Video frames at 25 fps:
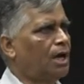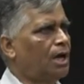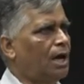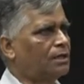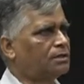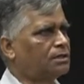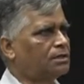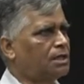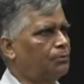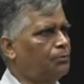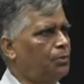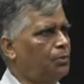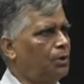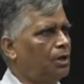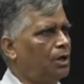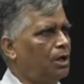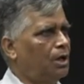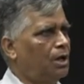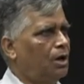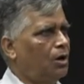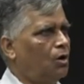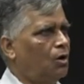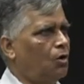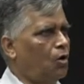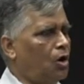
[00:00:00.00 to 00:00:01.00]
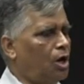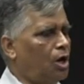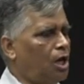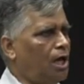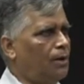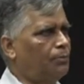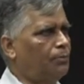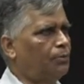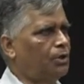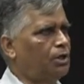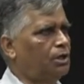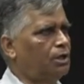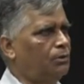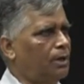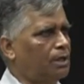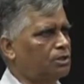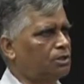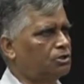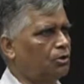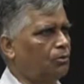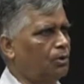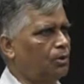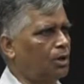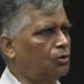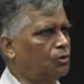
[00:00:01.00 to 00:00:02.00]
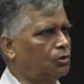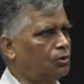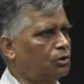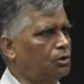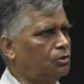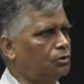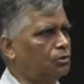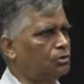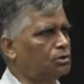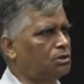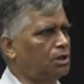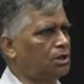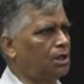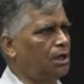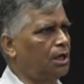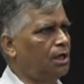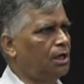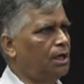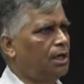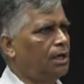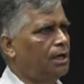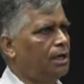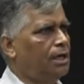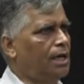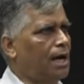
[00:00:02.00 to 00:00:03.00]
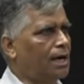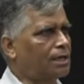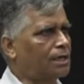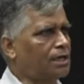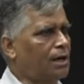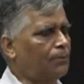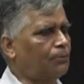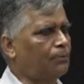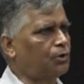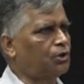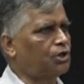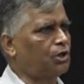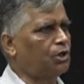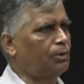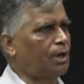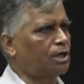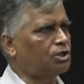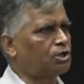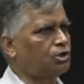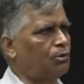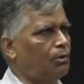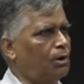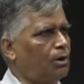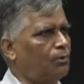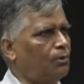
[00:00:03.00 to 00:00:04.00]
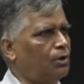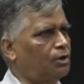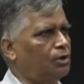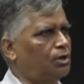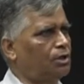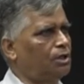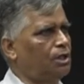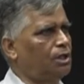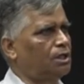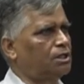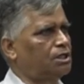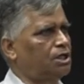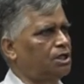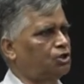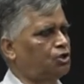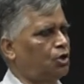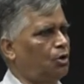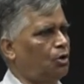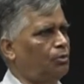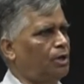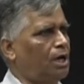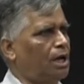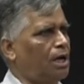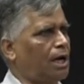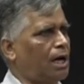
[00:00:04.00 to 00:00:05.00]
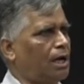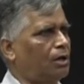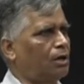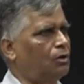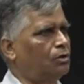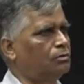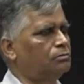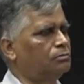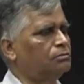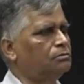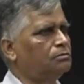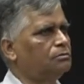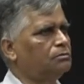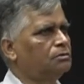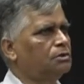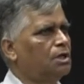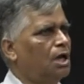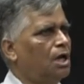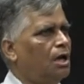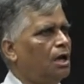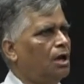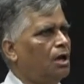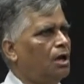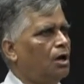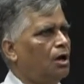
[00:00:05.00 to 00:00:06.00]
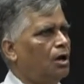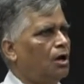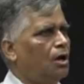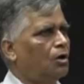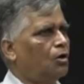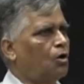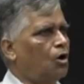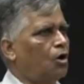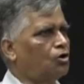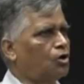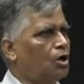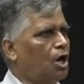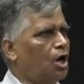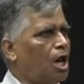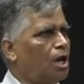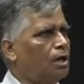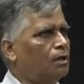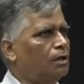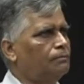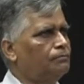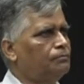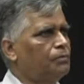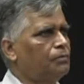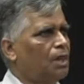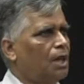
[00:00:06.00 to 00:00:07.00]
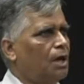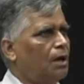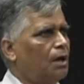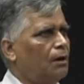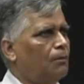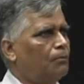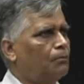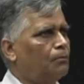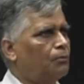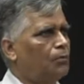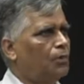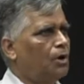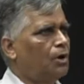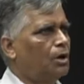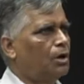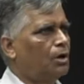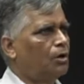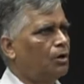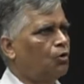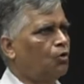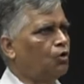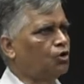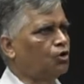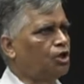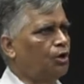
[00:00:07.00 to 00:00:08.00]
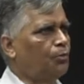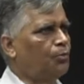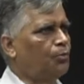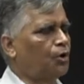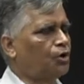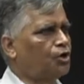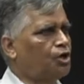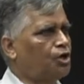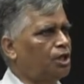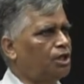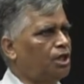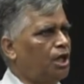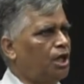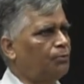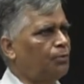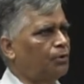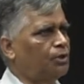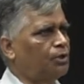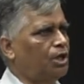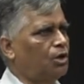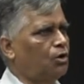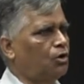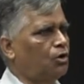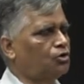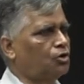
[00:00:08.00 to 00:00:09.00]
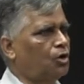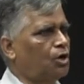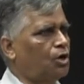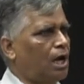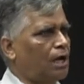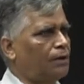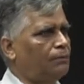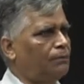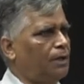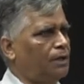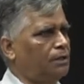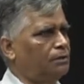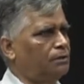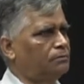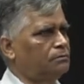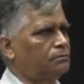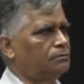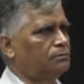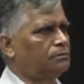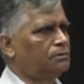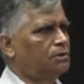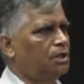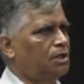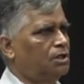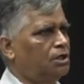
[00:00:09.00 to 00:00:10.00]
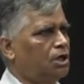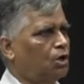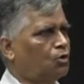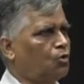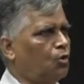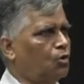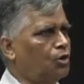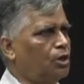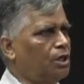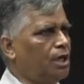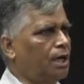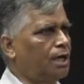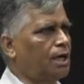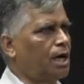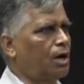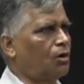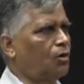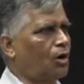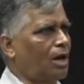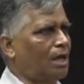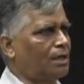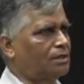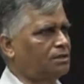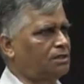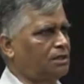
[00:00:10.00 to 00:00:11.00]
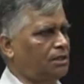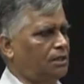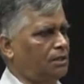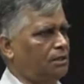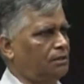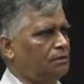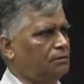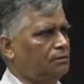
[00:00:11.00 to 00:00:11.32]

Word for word: আজকে হলে প্রতিবাদ সভা করতে হচ্ছে এই একটা প্রতিবাদ সভার মধ্যে দিয়ে শেষ হবে না কারণ ঘটনার গতি প্রকৃতির প্রতি নজর রাখবেন যে কোন দিকে গড়াচ্ছে